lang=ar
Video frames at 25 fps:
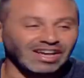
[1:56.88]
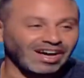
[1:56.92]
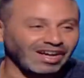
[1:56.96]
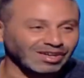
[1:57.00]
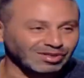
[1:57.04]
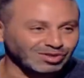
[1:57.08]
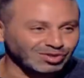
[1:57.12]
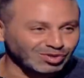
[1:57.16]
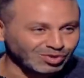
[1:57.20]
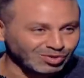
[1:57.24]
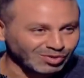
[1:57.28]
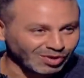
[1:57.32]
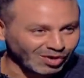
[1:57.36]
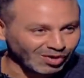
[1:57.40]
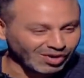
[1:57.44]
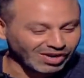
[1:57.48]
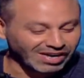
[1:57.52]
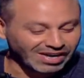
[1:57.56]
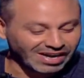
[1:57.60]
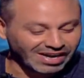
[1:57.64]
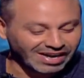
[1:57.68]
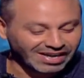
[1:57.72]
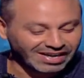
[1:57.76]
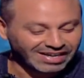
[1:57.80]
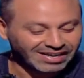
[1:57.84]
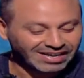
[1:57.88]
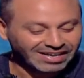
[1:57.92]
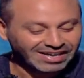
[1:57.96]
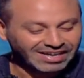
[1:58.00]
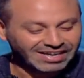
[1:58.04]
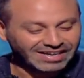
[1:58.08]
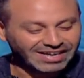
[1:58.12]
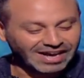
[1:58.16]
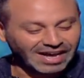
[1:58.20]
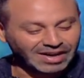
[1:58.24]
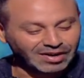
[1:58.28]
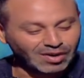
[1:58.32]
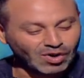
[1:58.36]
حظه هقول لك حاجه
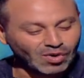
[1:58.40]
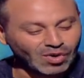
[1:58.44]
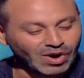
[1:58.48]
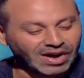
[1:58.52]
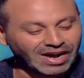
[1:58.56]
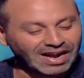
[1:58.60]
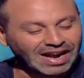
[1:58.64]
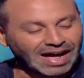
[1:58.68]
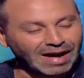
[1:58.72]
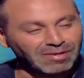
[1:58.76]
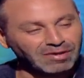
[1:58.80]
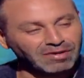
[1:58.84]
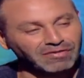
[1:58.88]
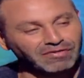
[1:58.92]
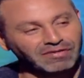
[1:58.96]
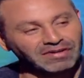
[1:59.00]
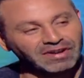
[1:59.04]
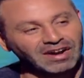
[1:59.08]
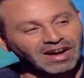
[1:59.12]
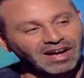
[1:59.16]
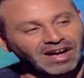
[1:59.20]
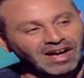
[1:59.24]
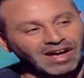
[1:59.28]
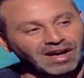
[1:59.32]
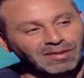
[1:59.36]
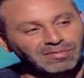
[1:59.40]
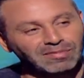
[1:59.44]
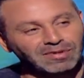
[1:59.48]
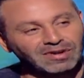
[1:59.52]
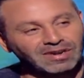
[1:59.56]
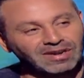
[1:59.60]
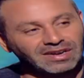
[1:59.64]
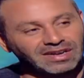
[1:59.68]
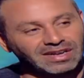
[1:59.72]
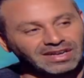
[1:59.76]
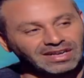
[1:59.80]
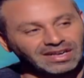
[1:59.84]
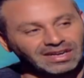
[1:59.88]
يعني هو كان عامل فرقه
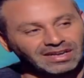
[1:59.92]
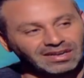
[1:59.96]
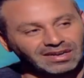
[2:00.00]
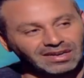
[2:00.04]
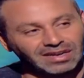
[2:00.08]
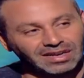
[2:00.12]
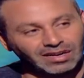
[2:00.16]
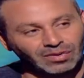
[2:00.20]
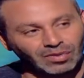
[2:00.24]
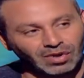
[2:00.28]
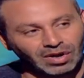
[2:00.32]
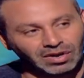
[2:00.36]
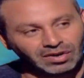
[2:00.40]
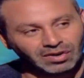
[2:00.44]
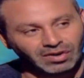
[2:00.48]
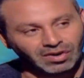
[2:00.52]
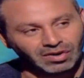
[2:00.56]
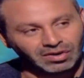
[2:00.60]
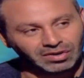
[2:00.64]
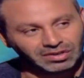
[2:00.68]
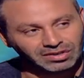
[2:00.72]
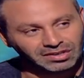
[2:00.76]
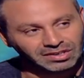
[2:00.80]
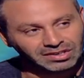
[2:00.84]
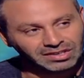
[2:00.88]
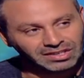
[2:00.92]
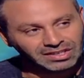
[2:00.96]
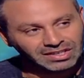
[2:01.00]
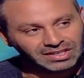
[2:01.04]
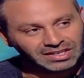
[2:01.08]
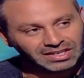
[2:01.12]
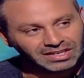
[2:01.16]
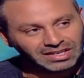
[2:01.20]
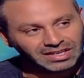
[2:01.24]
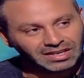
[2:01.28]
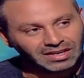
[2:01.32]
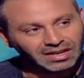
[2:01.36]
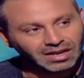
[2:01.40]
قبل الوايلد كارد آه،
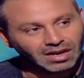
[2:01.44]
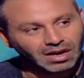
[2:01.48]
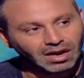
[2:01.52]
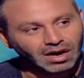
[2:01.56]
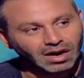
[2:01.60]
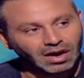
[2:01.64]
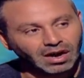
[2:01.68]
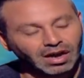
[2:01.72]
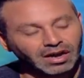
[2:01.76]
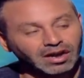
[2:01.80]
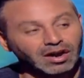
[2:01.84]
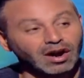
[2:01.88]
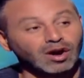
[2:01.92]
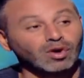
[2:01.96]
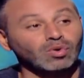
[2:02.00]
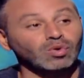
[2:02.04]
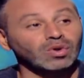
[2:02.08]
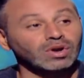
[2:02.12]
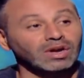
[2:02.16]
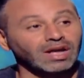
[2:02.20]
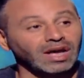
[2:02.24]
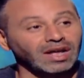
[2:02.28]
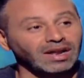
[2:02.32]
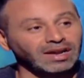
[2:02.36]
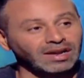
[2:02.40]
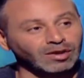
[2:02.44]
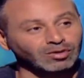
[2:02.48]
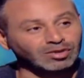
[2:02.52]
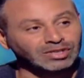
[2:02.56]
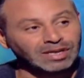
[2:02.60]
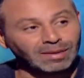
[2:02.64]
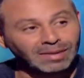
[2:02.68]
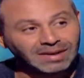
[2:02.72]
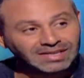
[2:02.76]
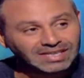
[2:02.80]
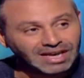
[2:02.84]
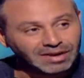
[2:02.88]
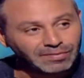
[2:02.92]
غيرها كلها غيرها كلها لو
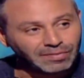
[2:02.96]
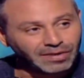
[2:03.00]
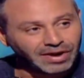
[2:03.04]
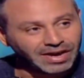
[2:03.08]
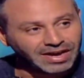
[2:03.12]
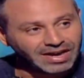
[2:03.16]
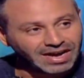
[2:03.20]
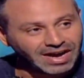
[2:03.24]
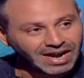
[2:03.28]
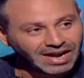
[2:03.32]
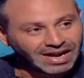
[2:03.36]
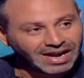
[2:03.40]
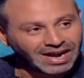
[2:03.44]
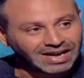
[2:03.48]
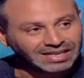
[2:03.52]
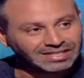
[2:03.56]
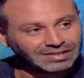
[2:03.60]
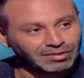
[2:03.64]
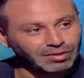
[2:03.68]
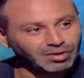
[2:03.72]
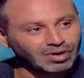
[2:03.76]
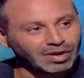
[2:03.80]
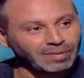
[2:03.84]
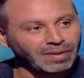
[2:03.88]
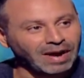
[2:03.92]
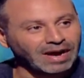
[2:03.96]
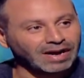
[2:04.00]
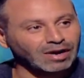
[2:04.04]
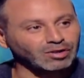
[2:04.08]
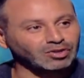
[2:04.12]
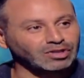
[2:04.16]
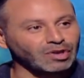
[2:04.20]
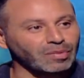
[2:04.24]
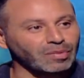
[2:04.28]
سابها زي ما هي كان آه. زمانه جاب حاجه و80